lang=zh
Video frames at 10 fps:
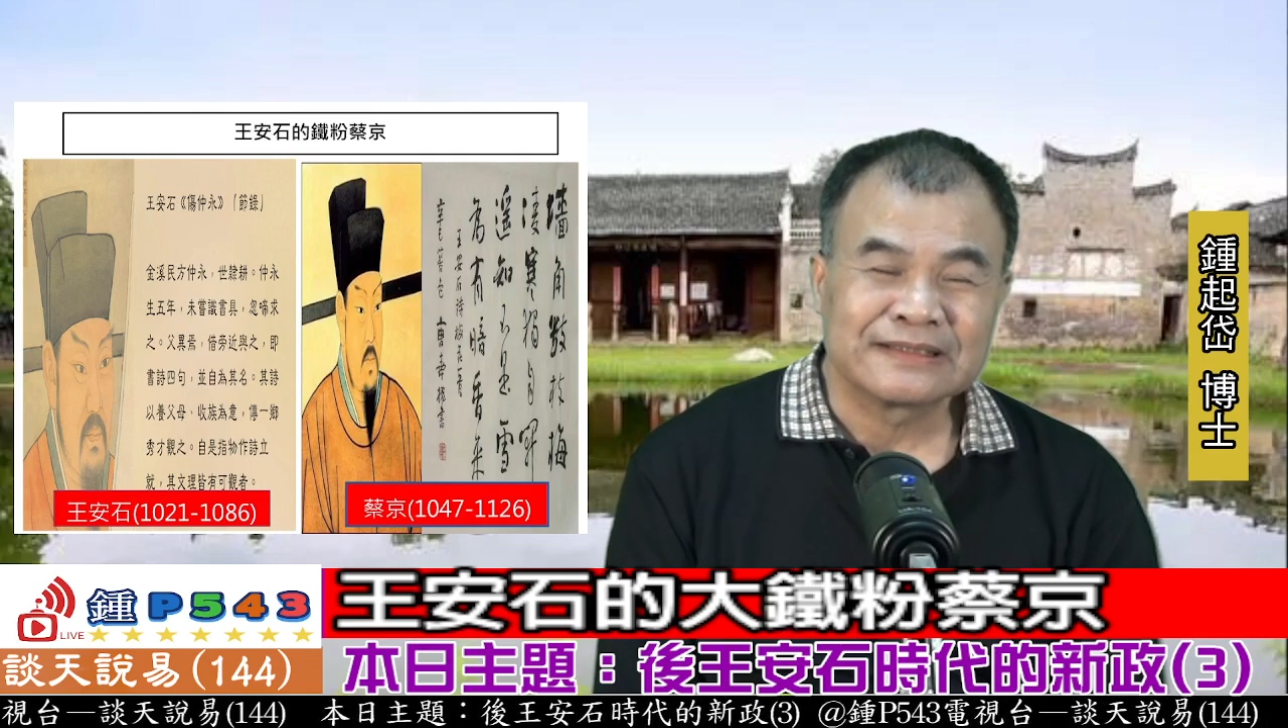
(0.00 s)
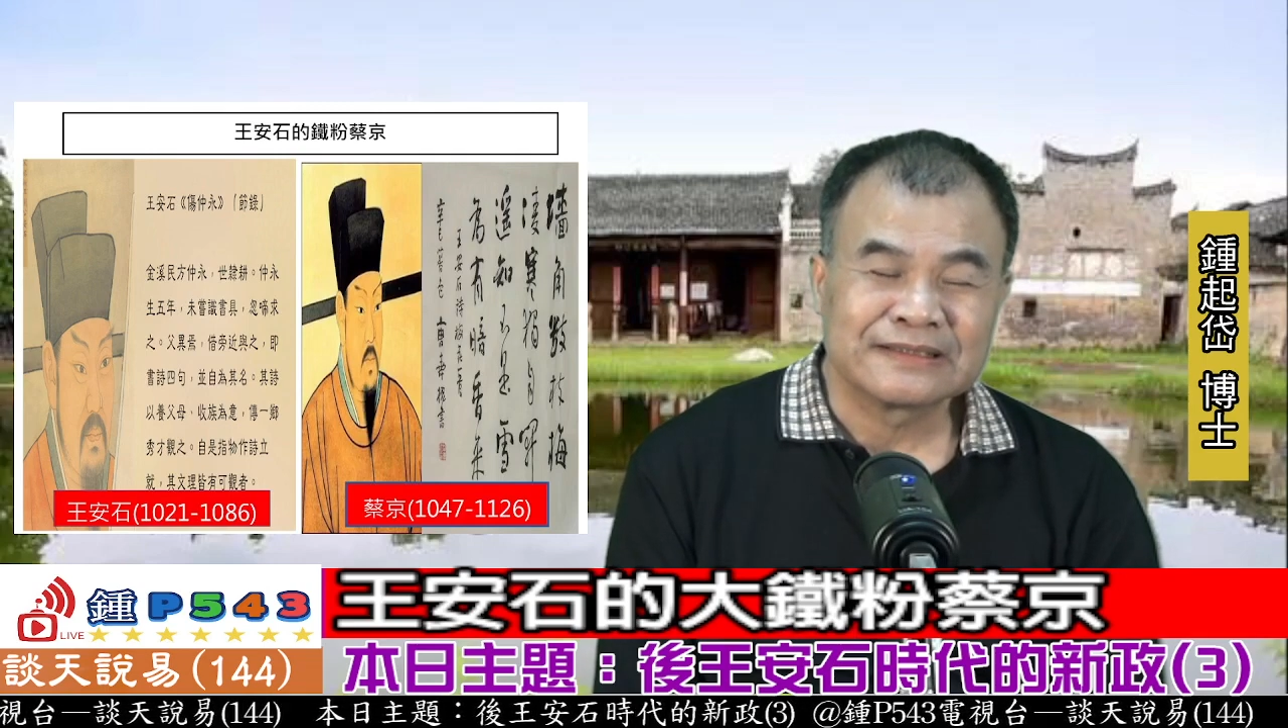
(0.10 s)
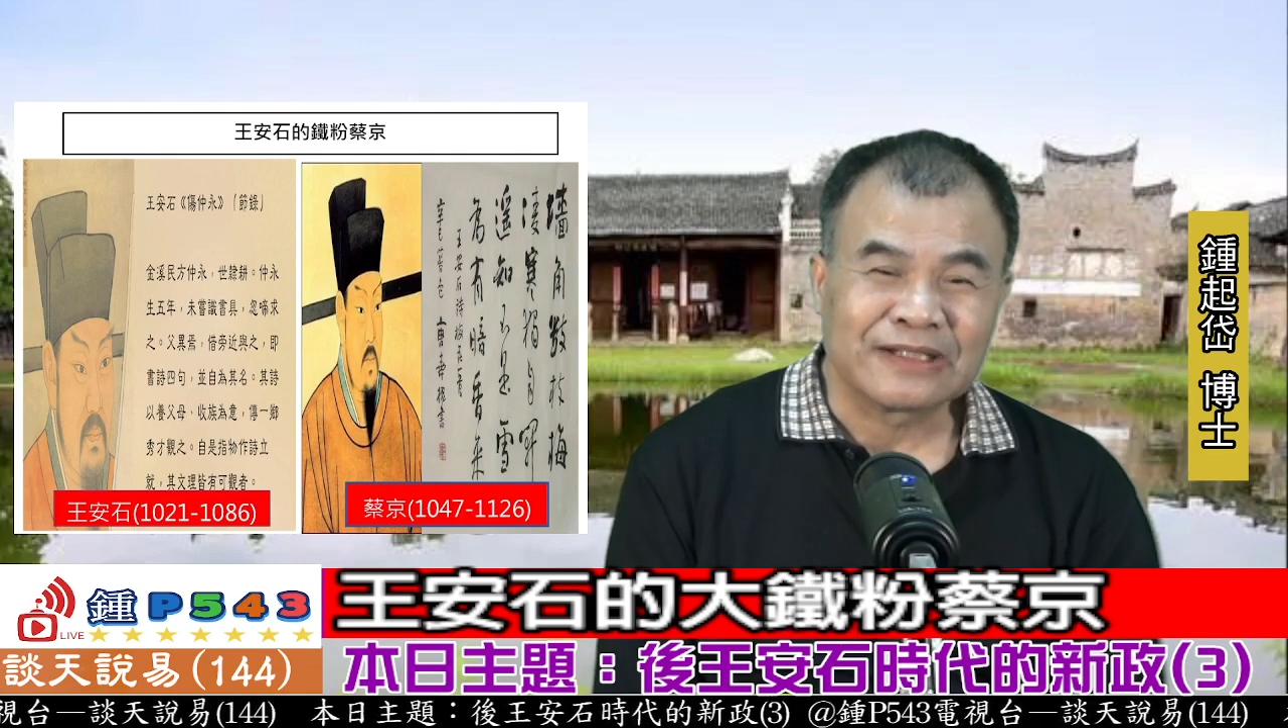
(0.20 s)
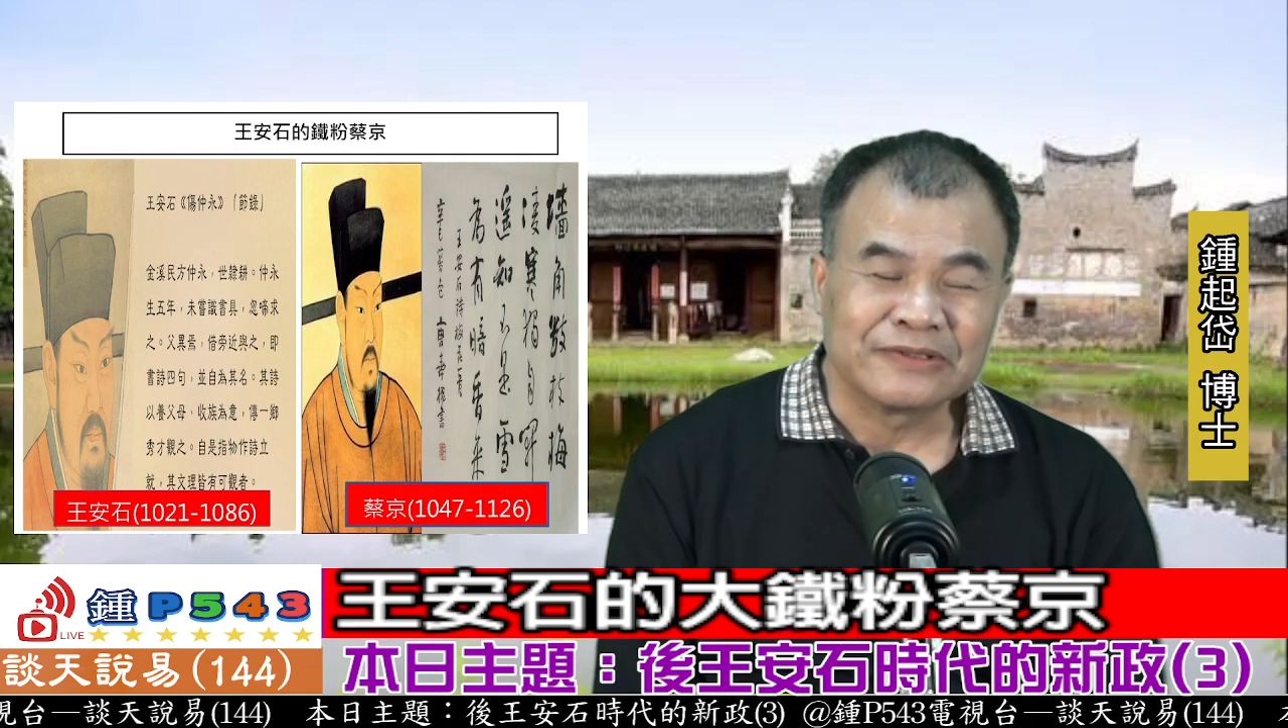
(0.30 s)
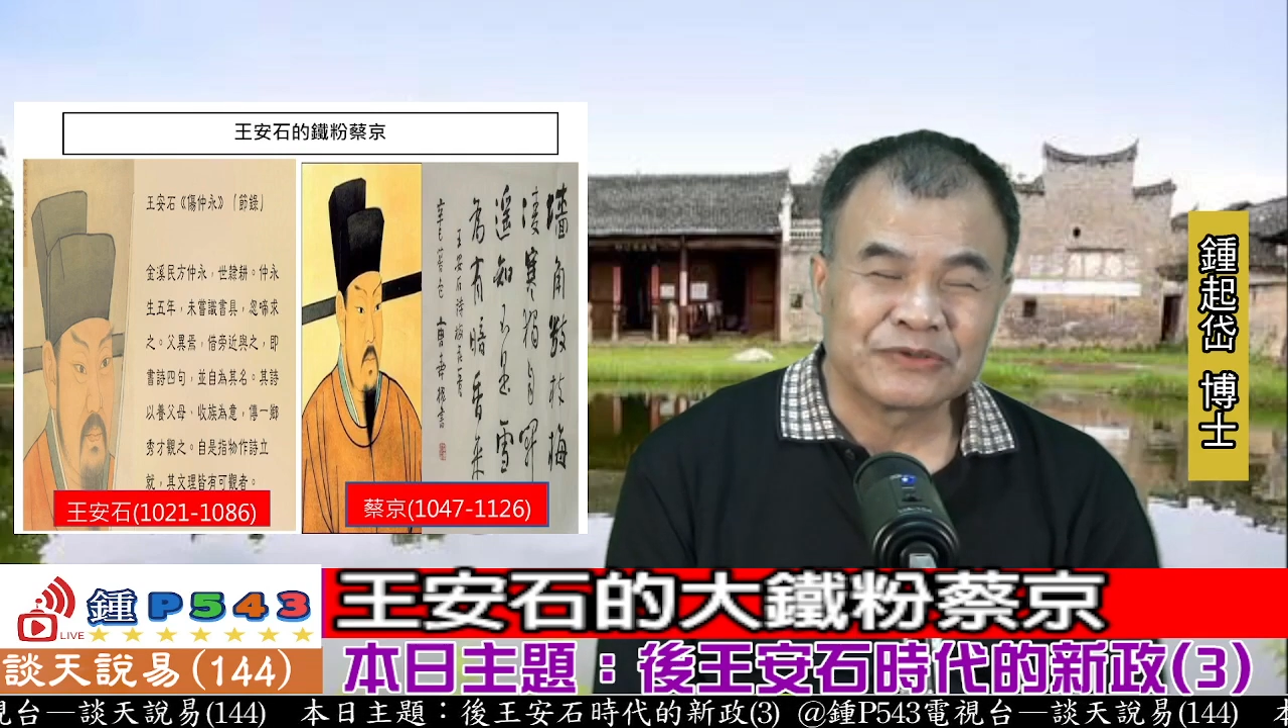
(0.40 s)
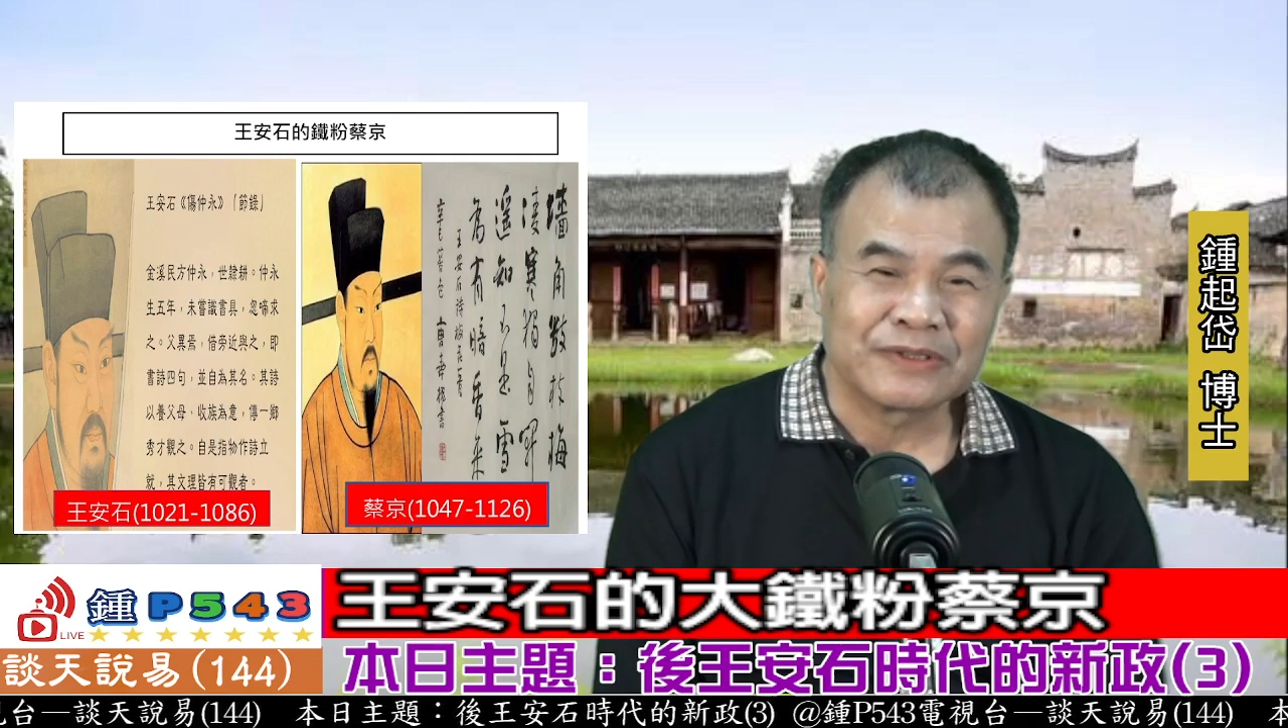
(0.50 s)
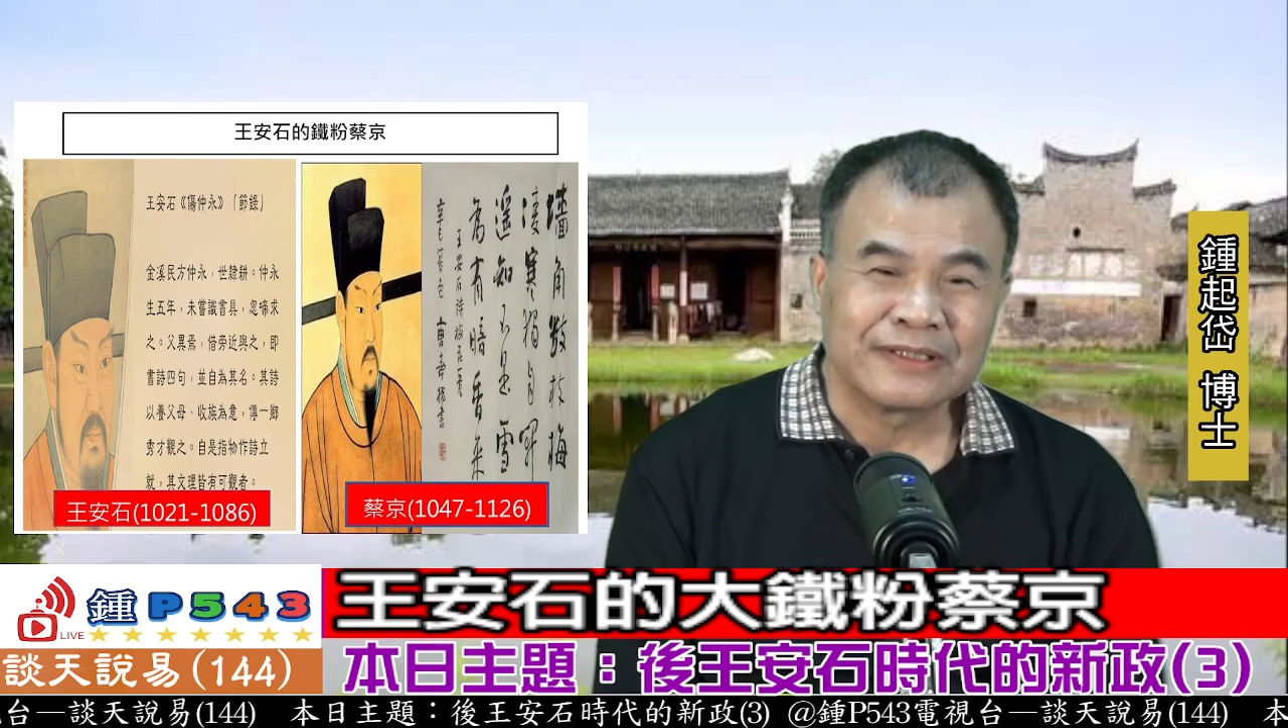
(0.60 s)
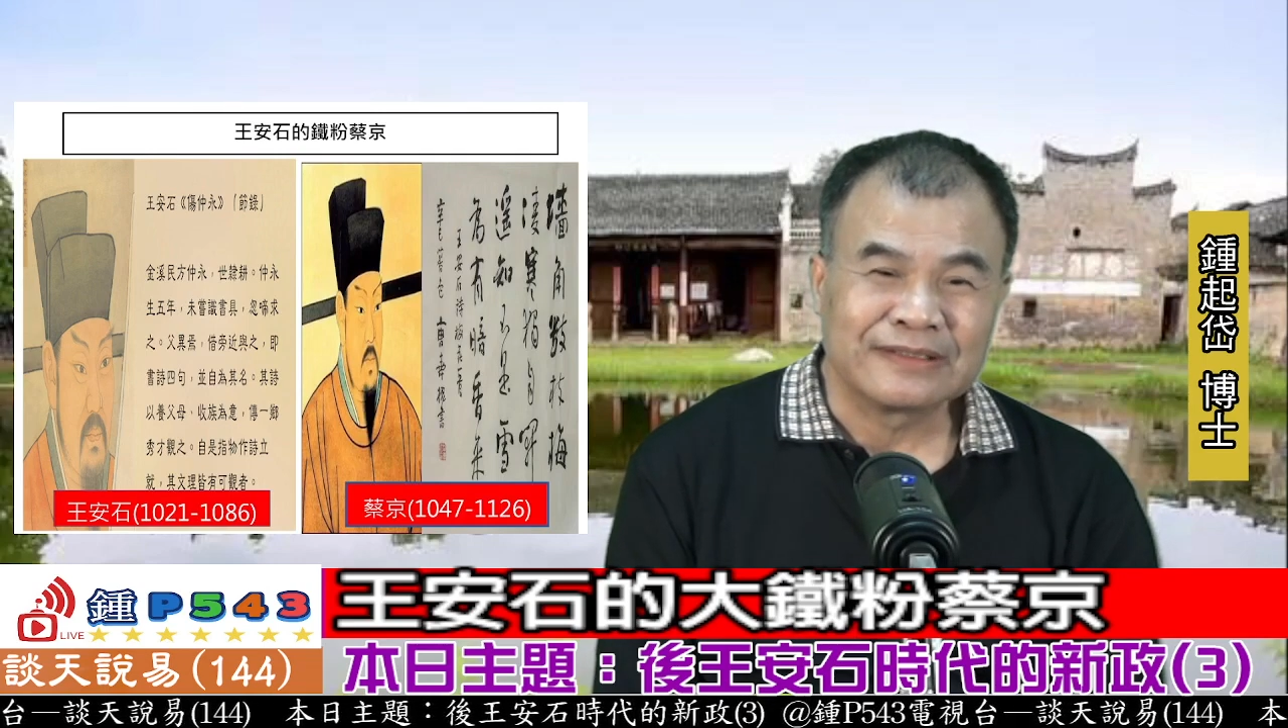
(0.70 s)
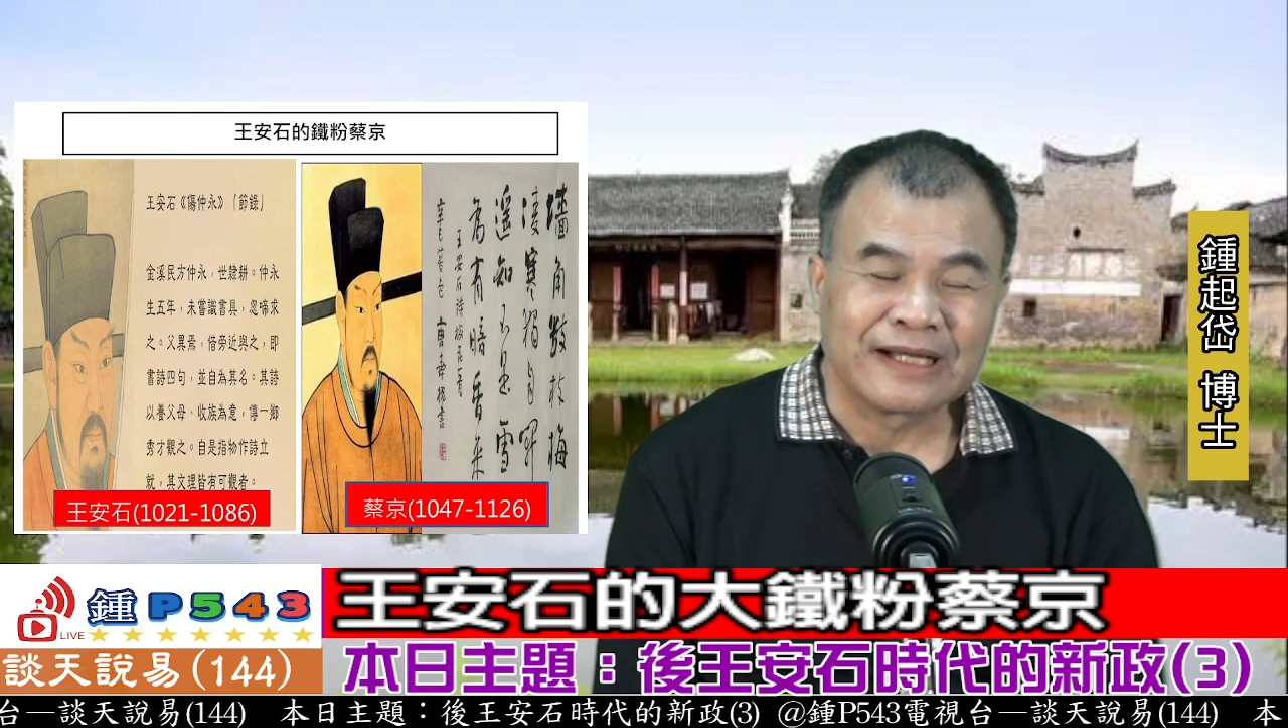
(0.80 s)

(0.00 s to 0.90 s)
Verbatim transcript: 京小一岁，